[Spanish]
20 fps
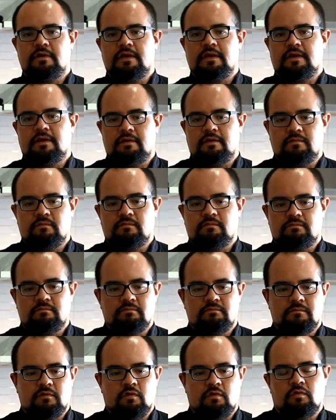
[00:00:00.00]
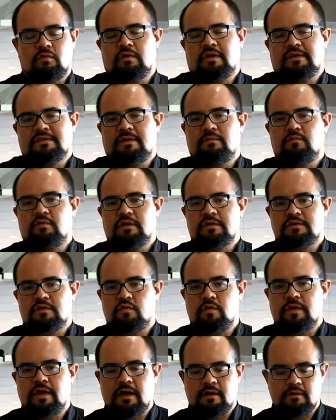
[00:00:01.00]
y o que esté muy
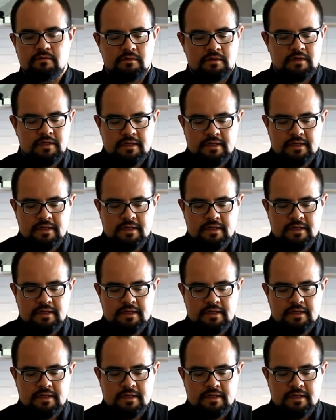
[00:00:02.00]
descuidado,